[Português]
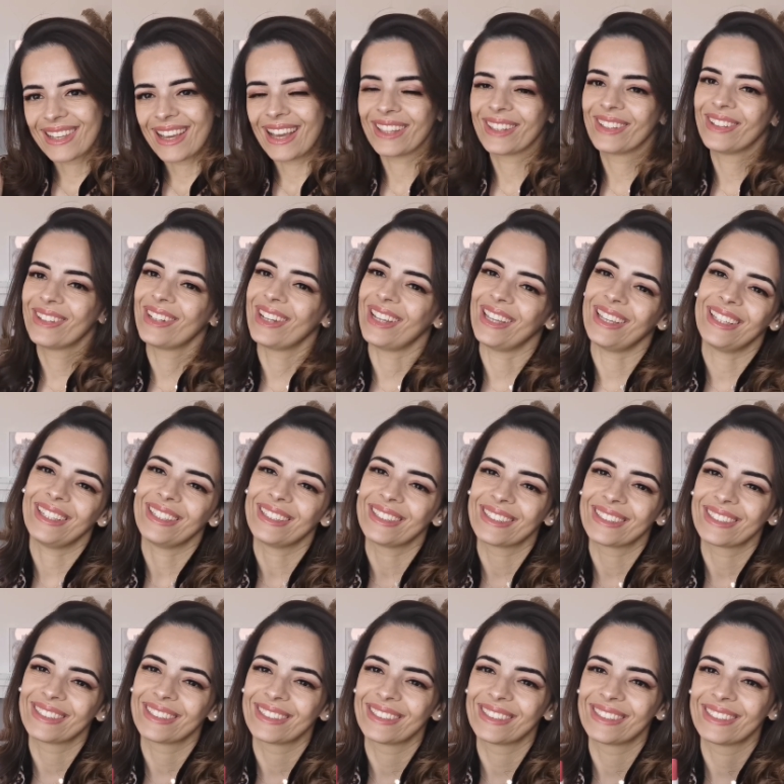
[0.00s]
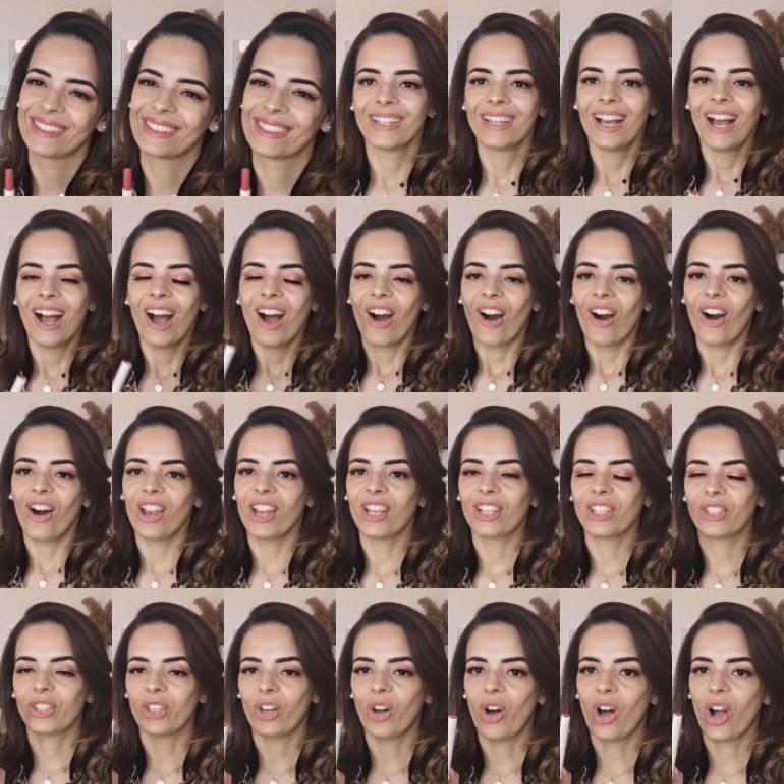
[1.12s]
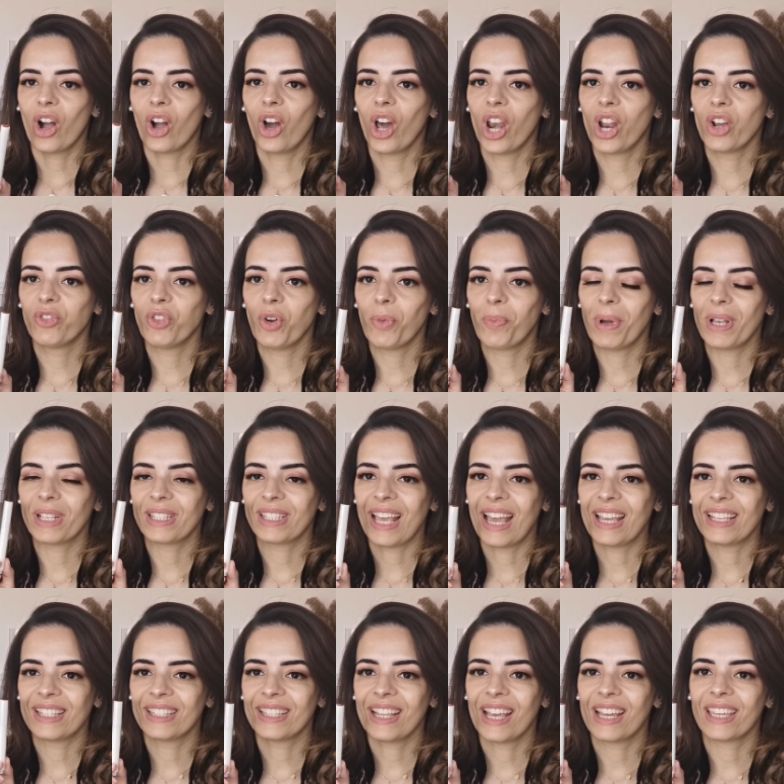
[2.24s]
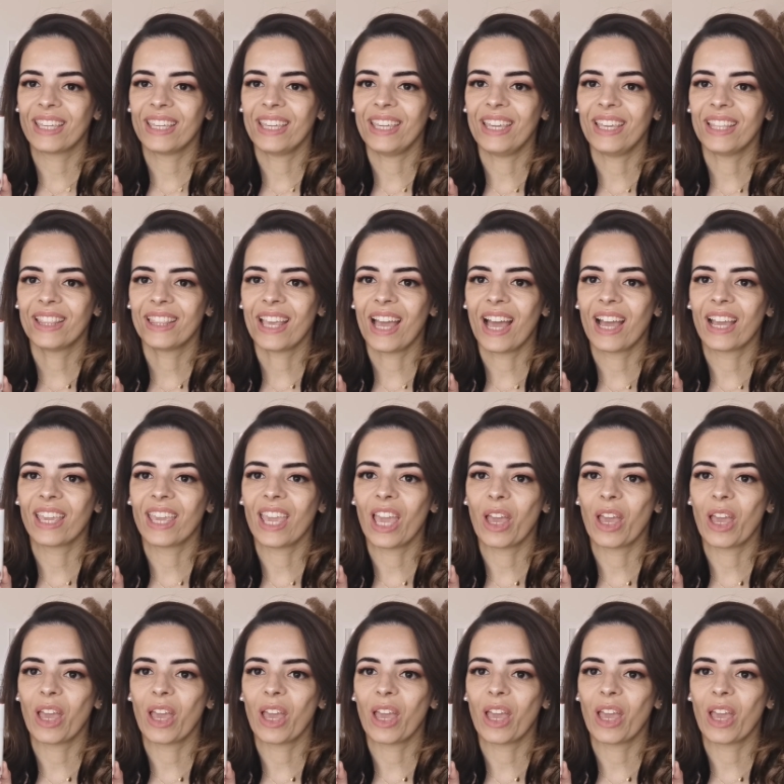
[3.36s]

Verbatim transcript: Adorei. Olha só, agora eu vou passar esse daqui, tá?